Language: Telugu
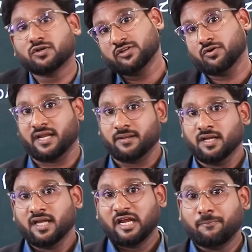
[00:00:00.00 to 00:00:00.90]
కోర్సులు ఉన్నాయి
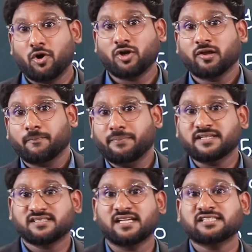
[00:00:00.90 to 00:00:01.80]
అబౌట్
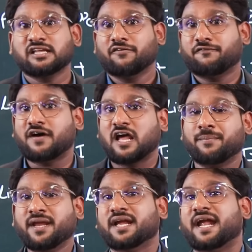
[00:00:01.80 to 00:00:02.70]
బిజినెస్
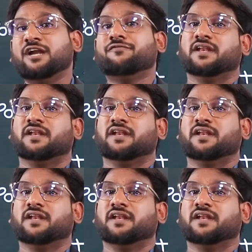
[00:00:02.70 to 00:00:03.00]
ఫార్మింగ్ అండ్